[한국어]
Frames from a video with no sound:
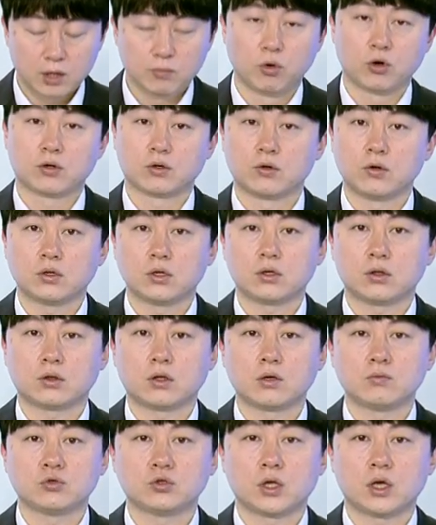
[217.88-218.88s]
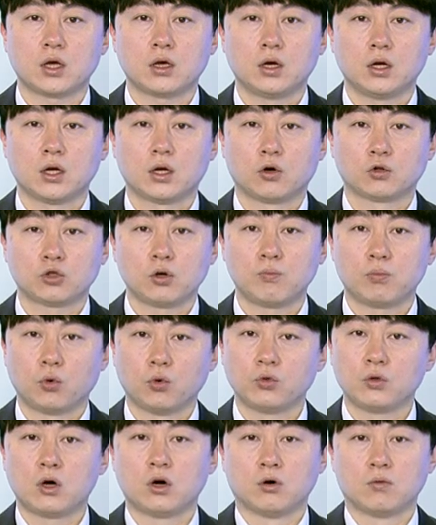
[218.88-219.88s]
뭐 그러기 때문에 어떤
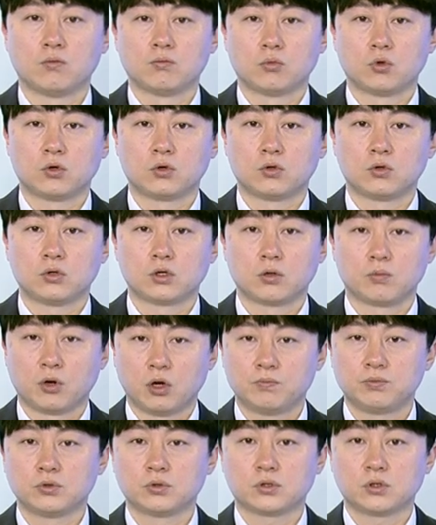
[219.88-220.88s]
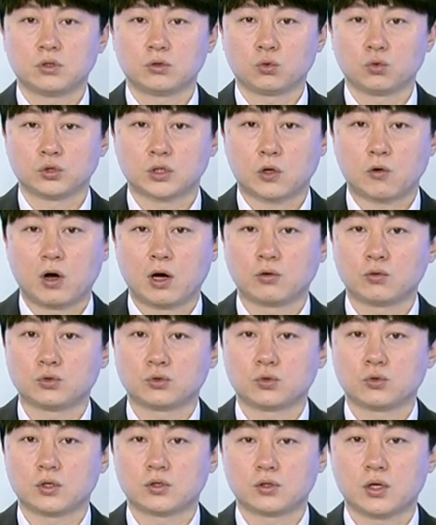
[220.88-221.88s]
보너, 뭐 이런 별풍선 또제 광고
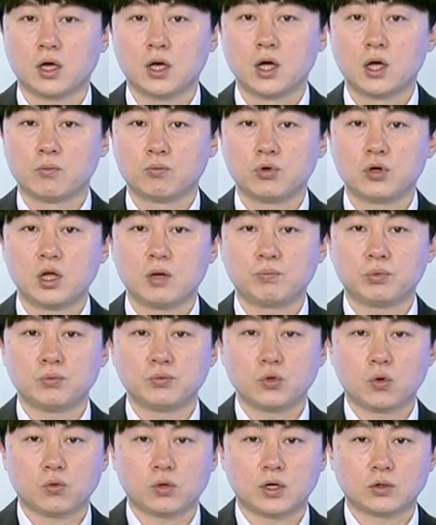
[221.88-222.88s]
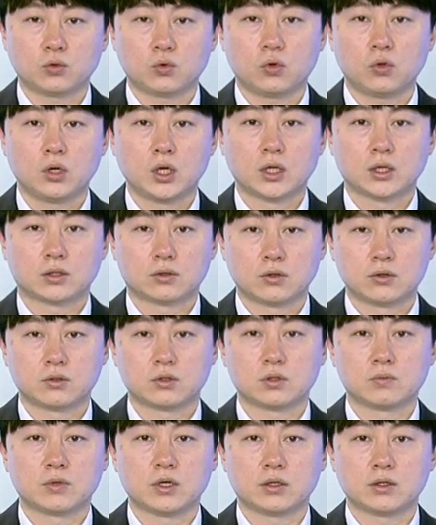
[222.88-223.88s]
쪽에서의 플랫폼 효과도
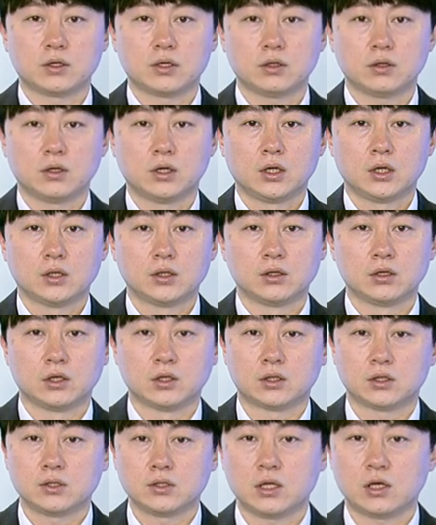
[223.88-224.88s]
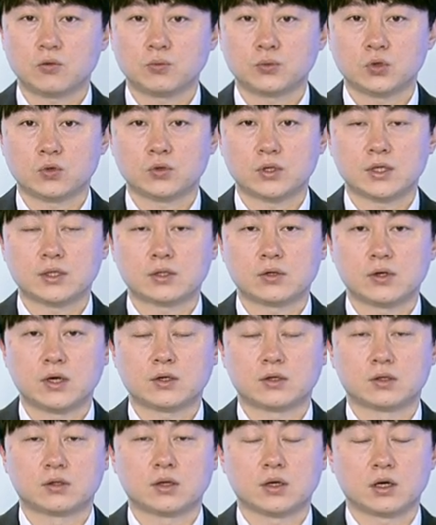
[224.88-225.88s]
그렇지만은 이 신사 산업
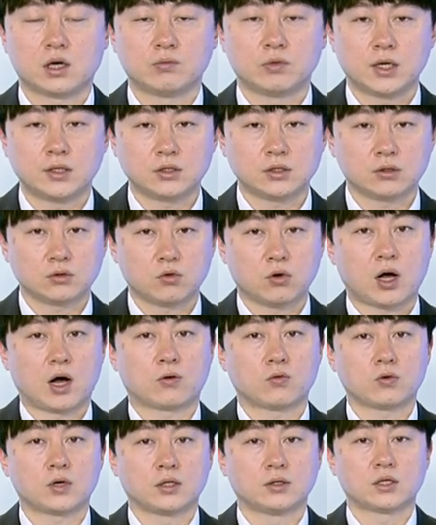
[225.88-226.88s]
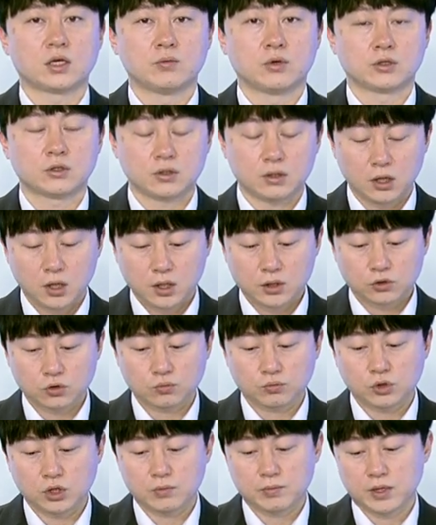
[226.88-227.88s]
쪽에서의 기대감을 한층 더 갖고 간다면
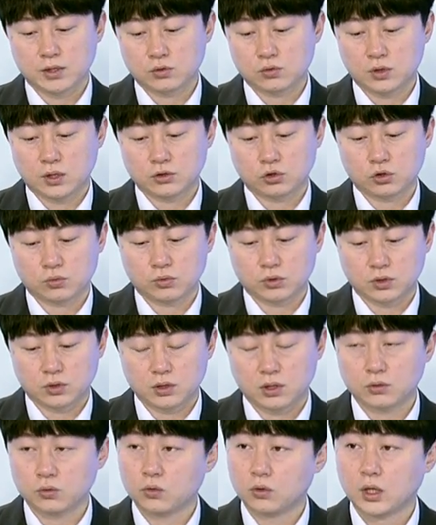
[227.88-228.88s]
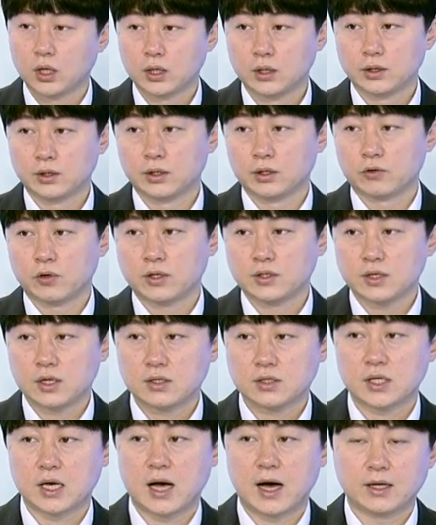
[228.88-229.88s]
충분히 매수 관점으로 들어가도
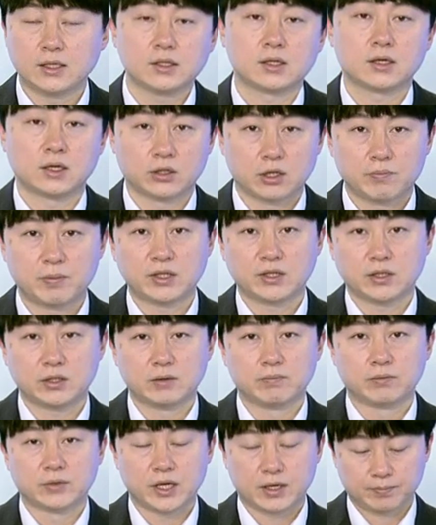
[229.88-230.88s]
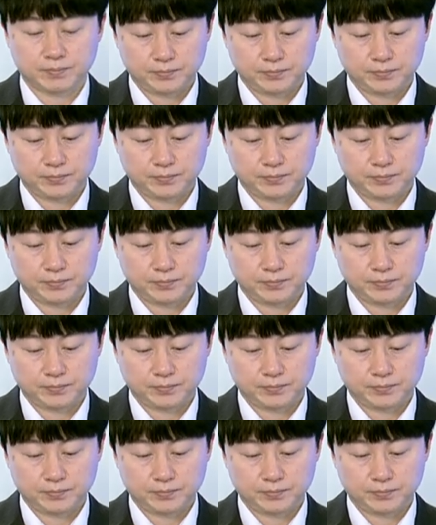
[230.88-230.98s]
괜찮지 않을까 이렇게 판단됩니다.